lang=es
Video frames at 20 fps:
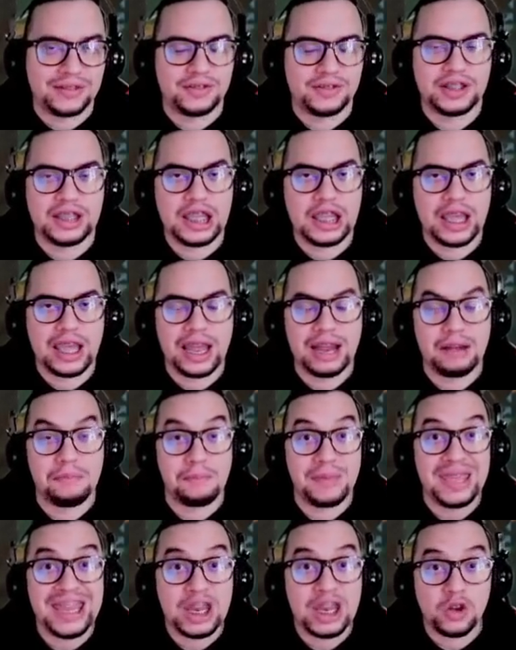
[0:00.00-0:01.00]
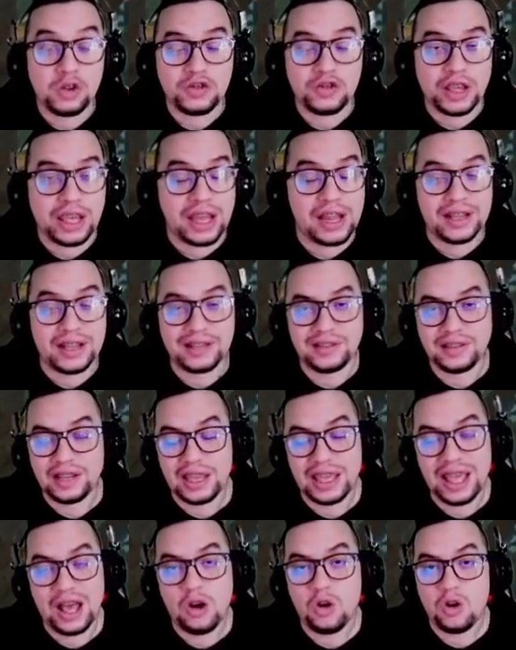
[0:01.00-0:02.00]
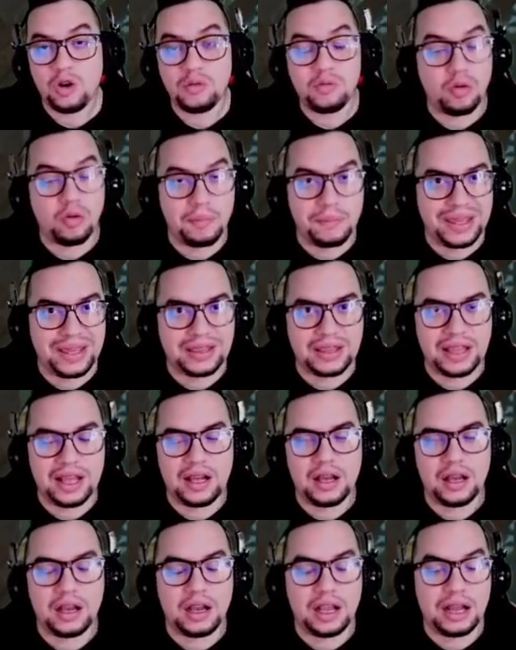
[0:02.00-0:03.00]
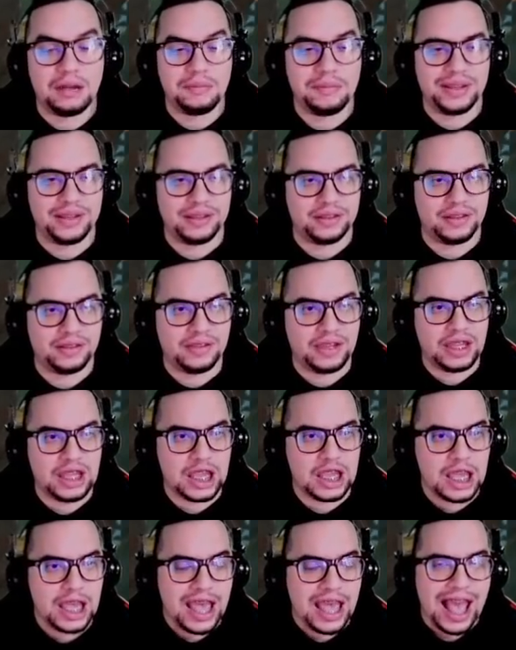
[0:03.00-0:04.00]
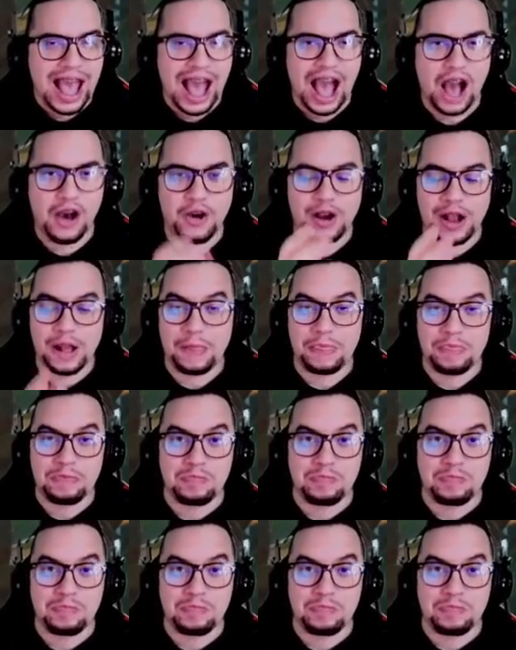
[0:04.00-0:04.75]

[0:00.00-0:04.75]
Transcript: Sí, el Minos es el que se ha quedado como meta realmente, ¿sí? Ahora,